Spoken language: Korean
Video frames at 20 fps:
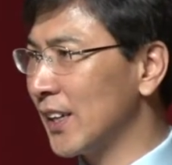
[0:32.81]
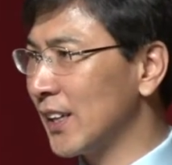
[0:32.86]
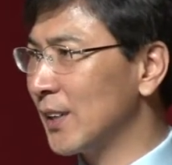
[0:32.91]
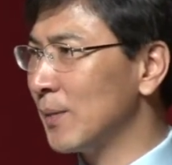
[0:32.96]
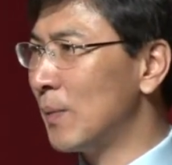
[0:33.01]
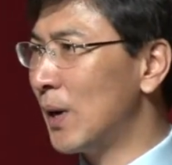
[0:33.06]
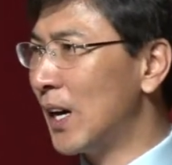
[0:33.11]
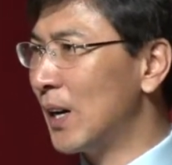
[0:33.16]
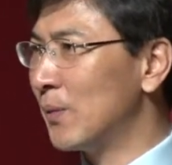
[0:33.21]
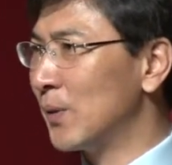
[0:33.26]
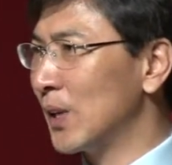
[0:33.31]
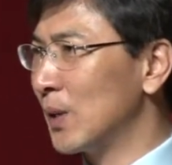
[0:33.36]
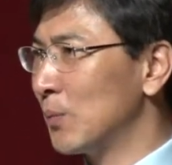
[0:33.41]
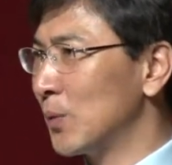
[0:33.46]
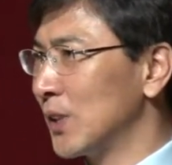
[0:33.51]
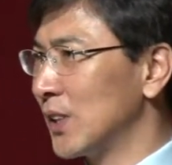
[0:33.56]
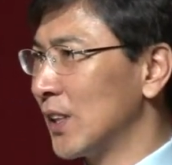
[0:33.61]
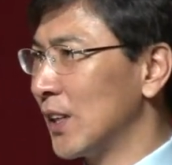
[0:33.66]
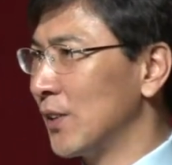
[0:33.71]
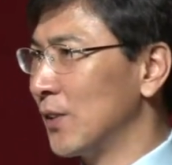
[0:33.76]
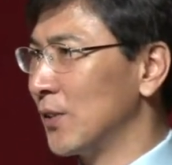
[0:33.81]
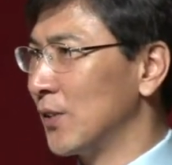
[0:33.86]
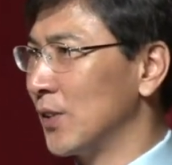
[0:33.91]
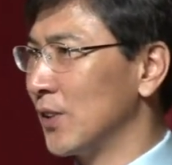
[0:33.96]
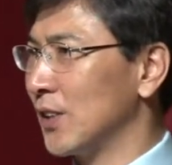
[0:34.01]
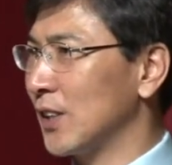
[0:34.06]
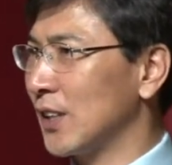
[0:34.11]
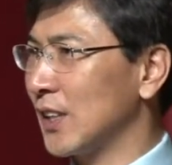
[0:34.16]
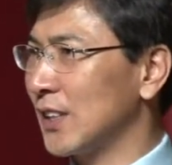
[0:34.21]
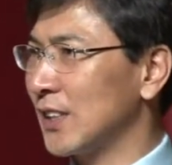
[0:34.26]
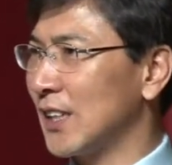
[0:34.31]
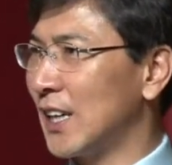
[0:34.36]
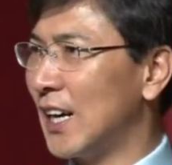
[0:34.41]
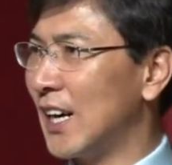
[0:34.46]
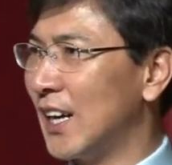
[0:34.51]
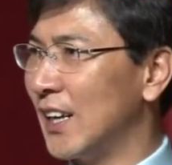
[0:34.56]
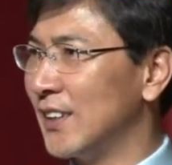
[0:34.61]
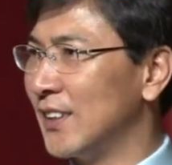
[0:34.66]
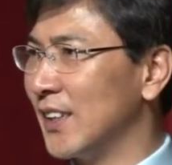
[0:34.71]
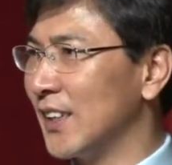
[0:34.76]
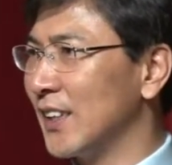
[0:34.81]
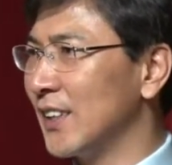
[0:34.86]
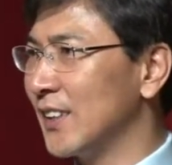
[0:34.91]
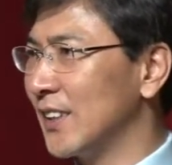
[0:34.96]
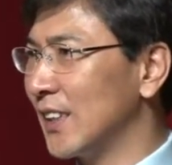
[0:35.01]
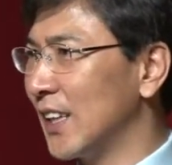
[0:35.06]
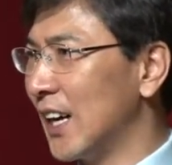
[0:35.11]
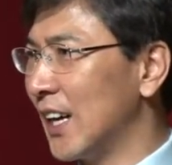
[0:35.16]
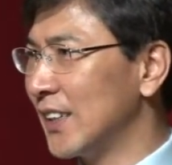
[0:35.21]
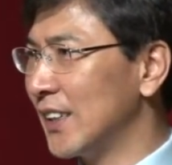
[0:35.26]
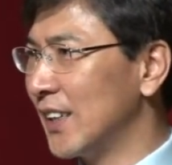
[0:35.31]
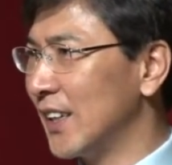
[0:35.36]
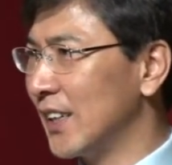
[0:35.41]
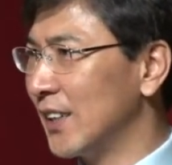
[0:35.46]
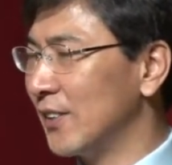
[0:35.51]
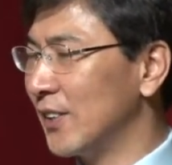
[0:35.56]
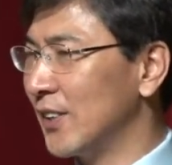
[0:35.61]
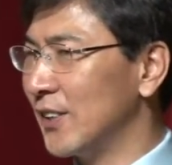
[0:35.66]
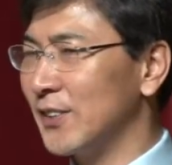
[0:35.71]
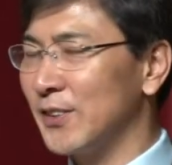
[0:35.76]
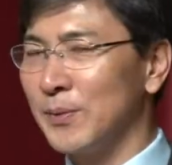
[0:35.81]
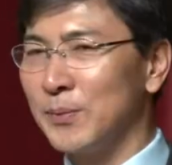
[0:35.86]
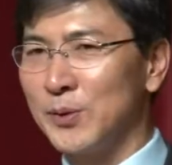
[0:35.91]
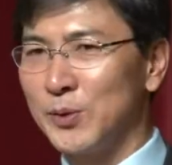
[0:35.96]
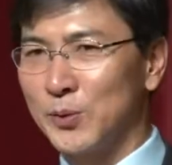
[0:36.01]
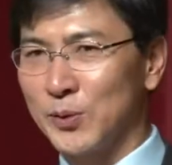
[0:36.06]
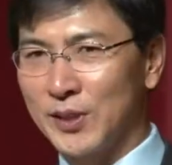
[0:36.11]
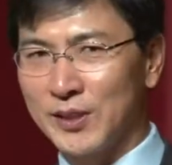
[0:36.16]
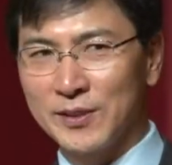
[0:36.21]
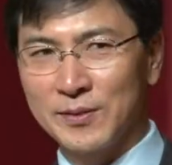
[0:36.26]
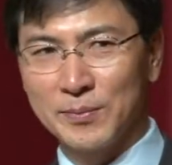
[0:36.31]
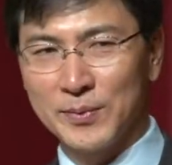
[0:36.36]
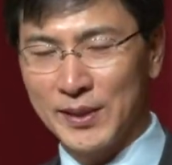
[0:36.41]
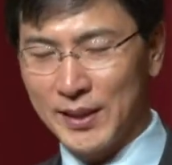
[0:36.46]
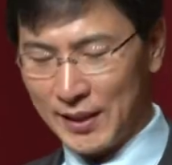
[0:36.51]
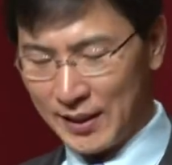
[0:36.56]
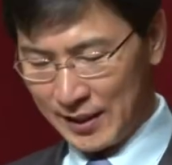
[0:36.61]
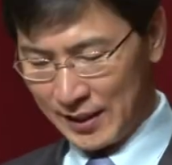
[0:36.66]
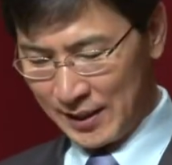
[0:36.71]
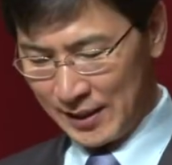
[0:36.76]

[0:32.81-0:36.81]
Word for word: 그 마음을 한번 다잘 새기는 한 달이 되었으면 좋겠습니다.